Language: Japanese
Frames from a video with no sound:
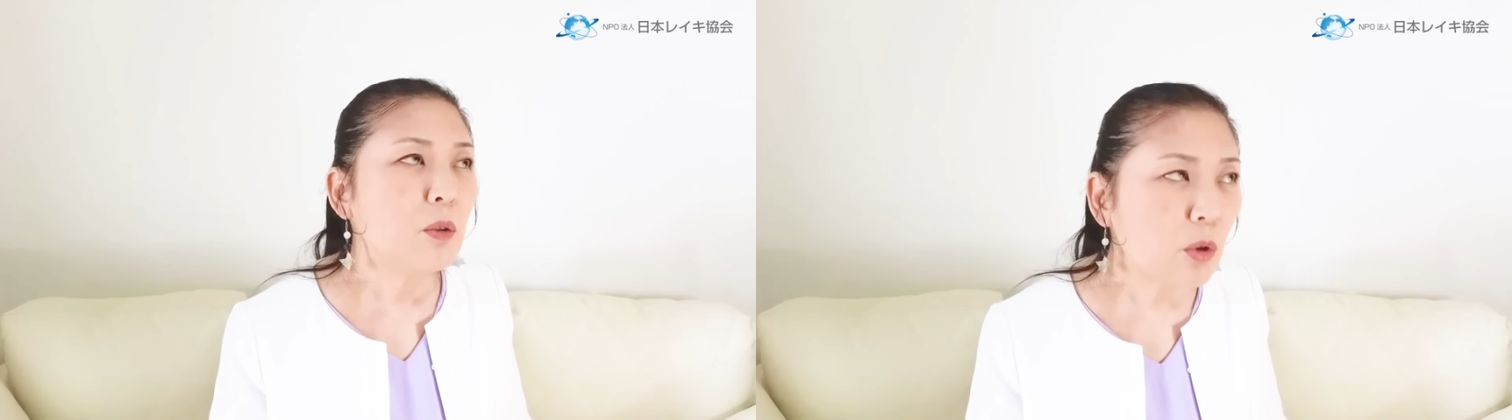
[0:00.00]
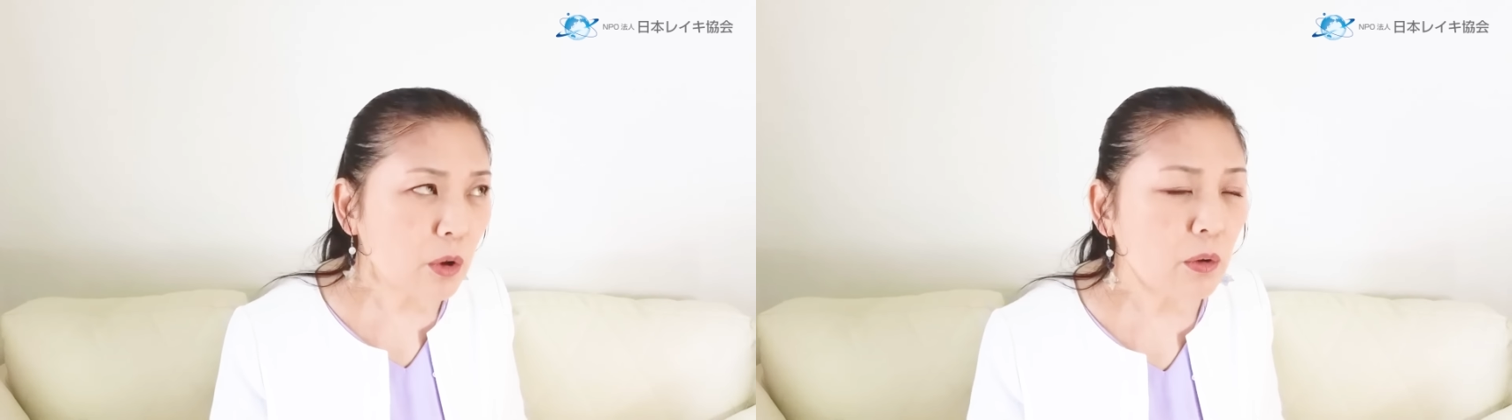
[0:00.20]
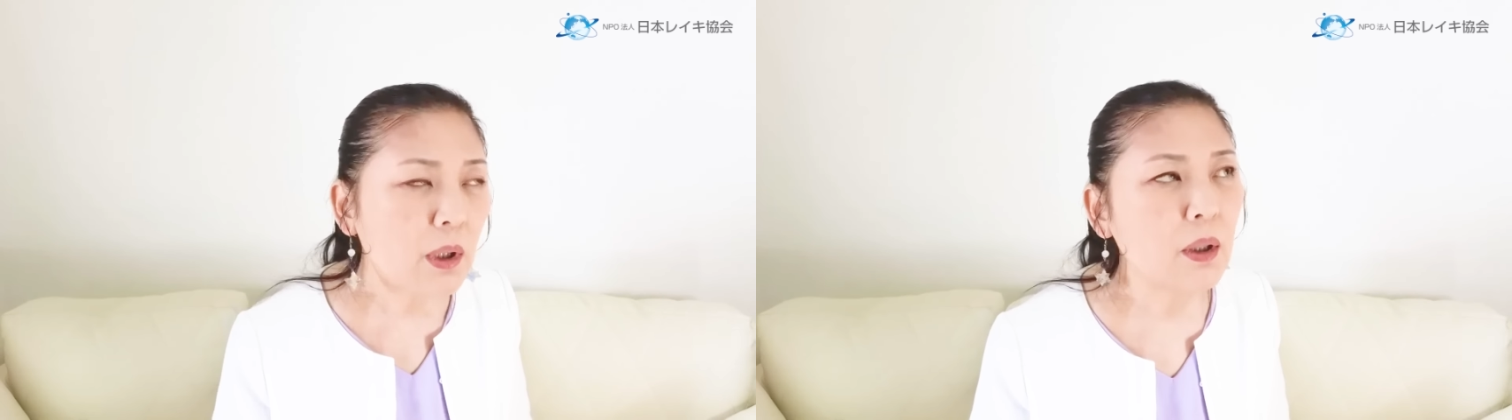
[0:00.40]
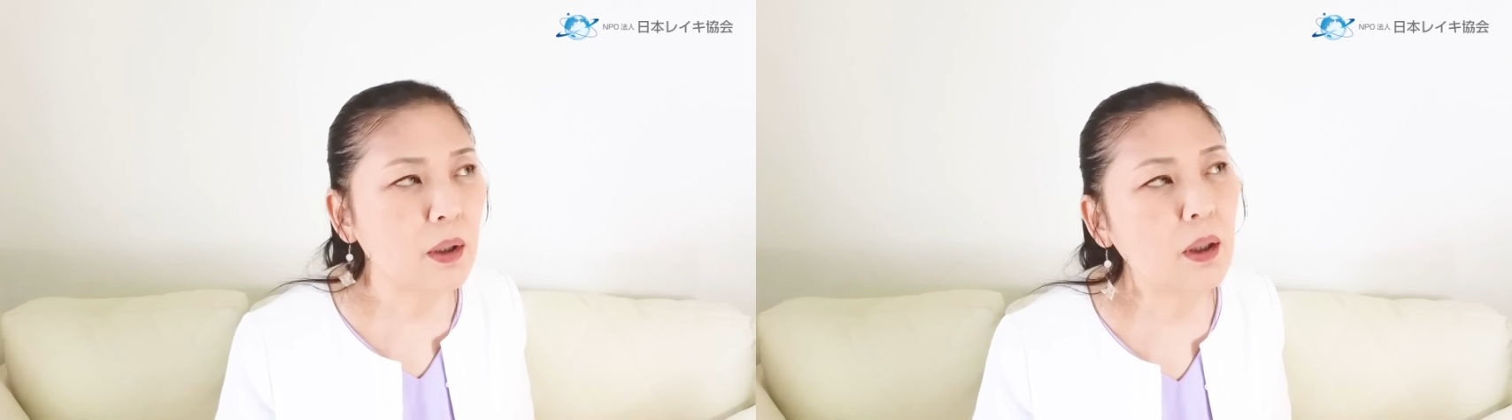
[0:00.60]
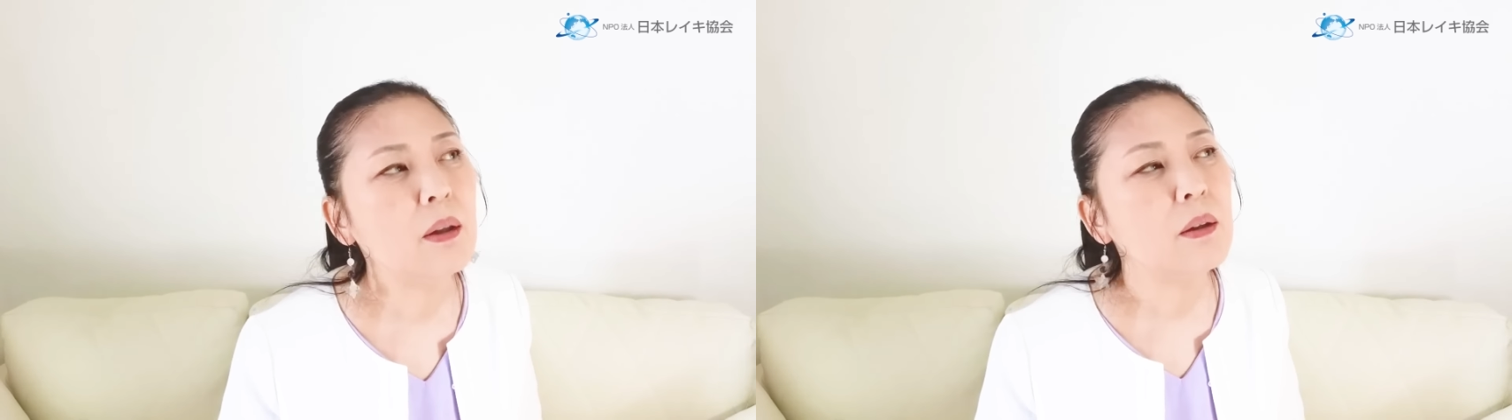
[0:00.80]
というわけ
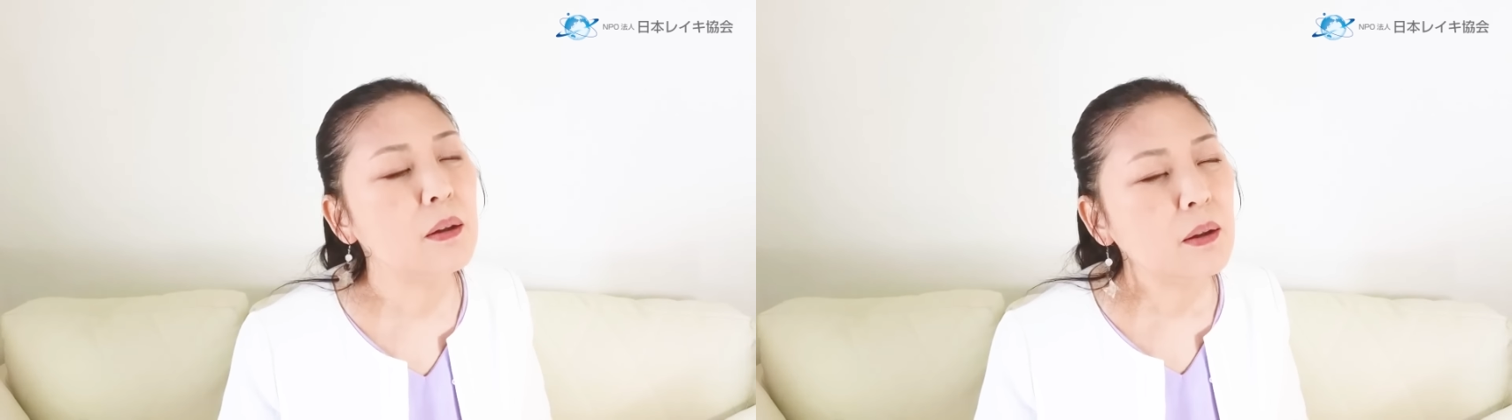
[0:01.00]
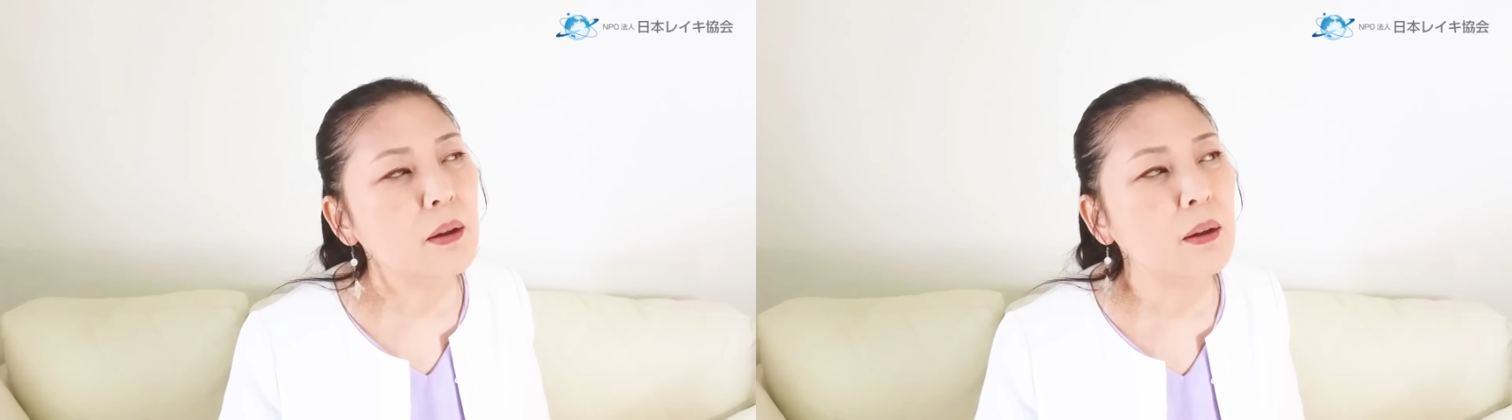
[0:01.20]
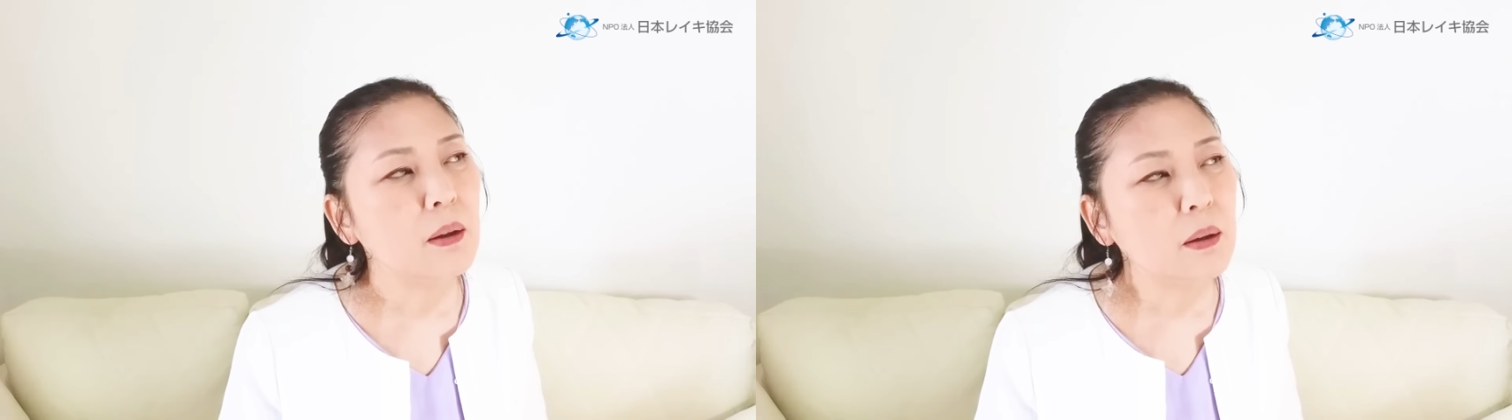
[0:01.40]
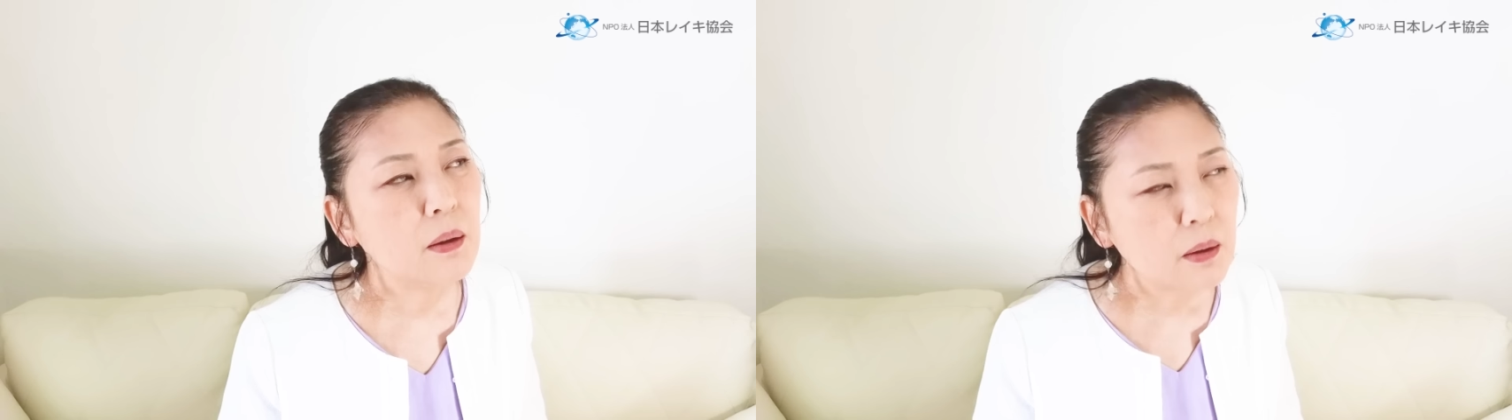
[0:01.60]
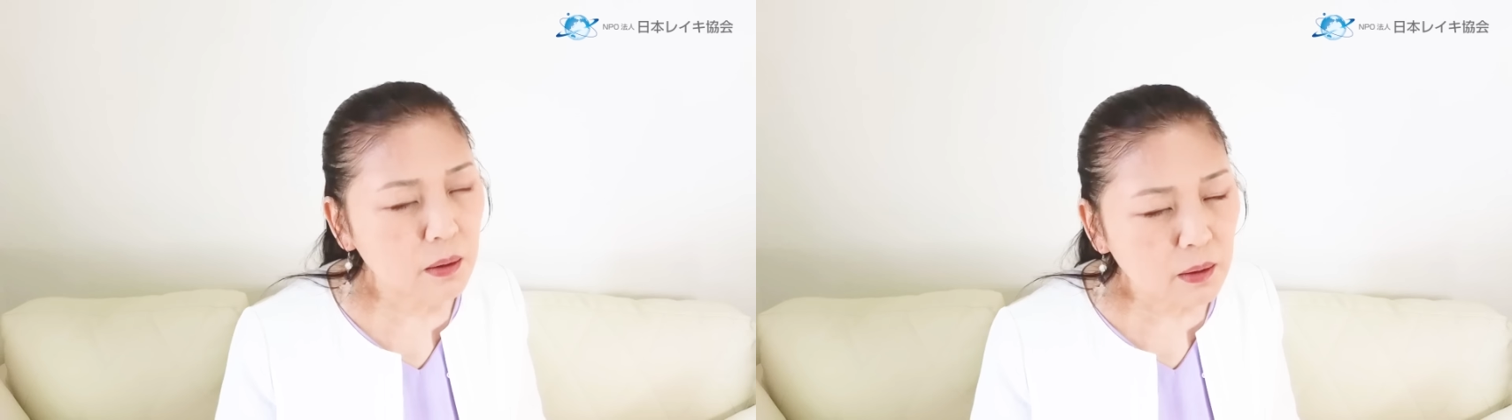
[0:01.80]
で、えー、
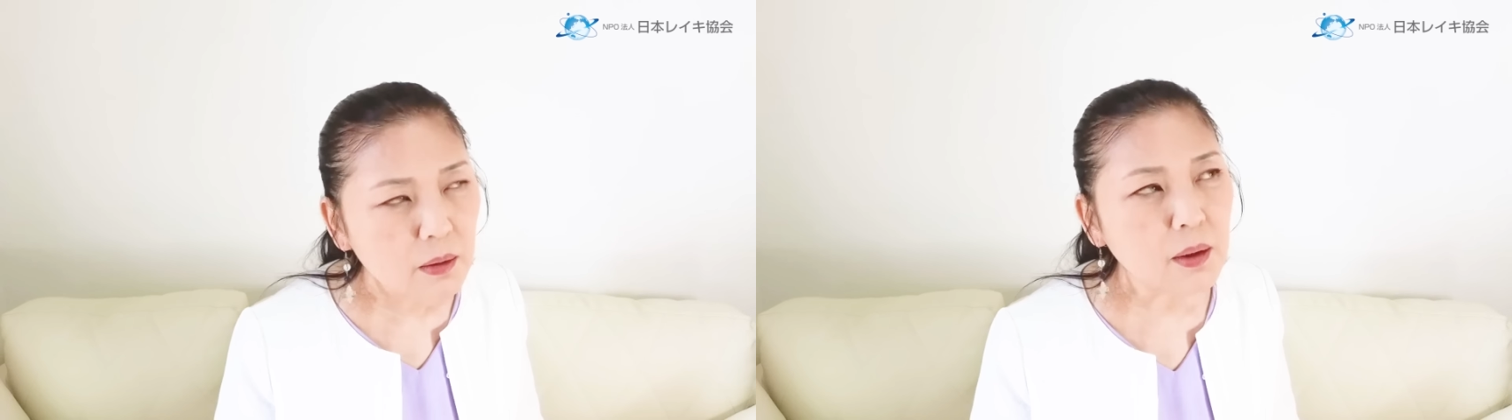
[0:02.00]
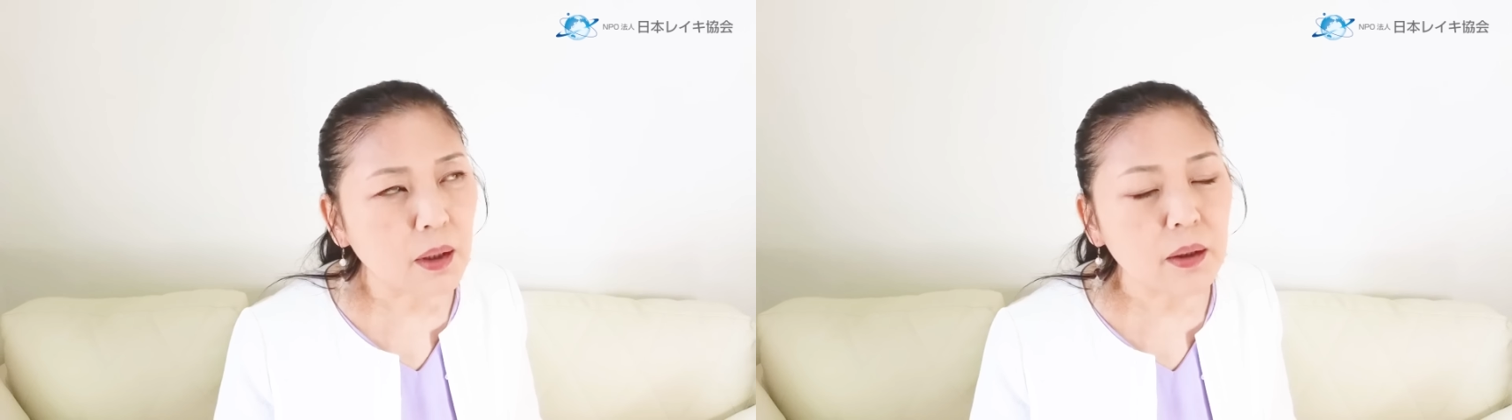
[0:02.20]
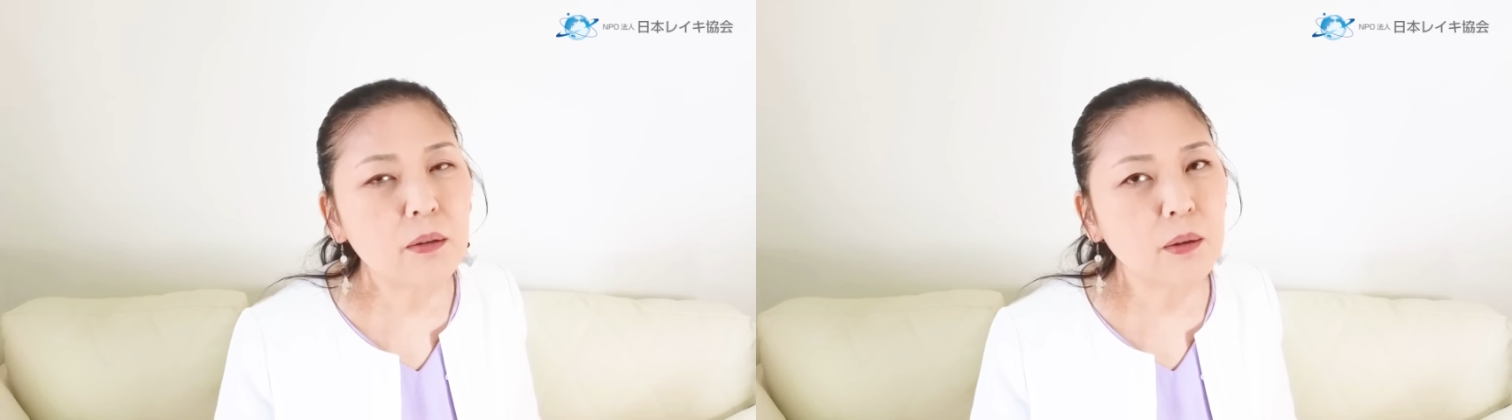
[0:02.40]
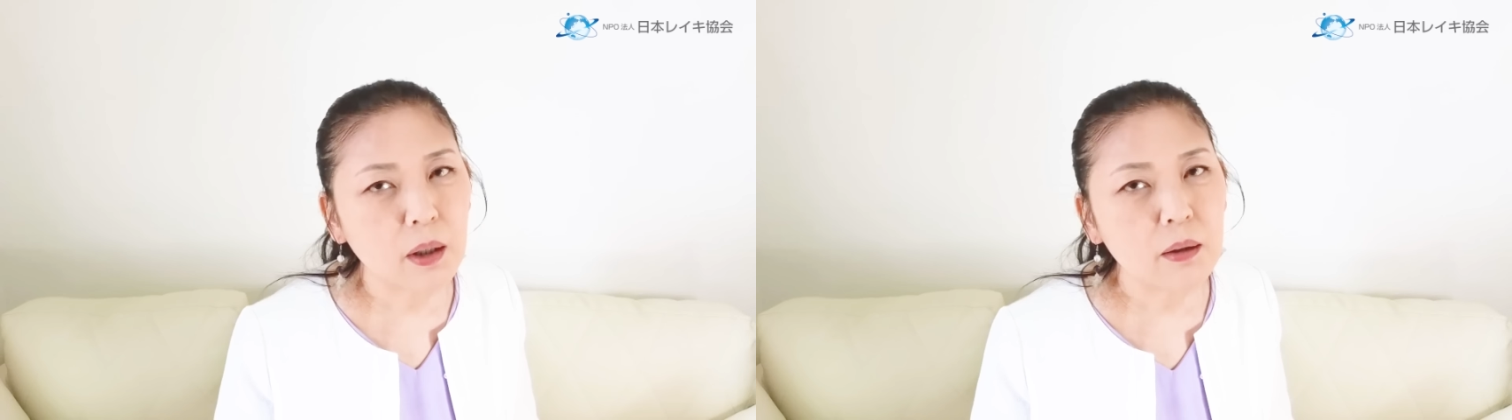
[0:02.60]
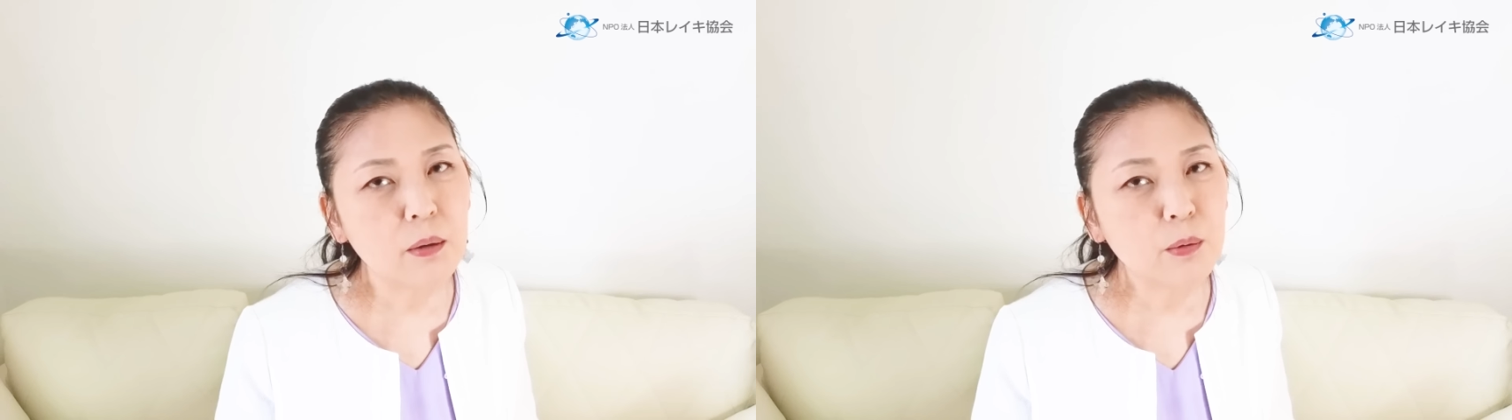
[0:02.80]
罪悪
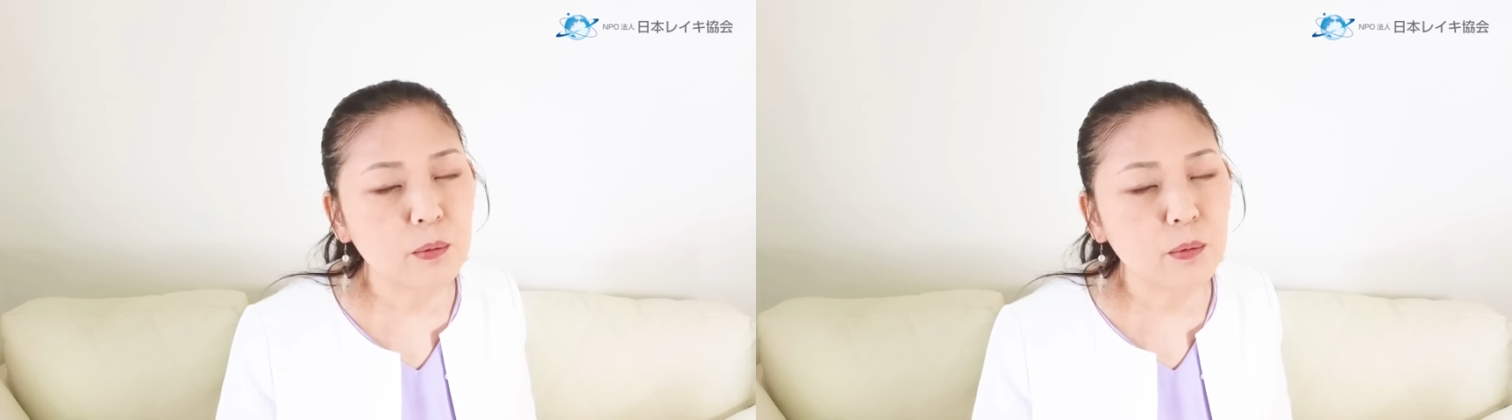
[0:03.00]
感。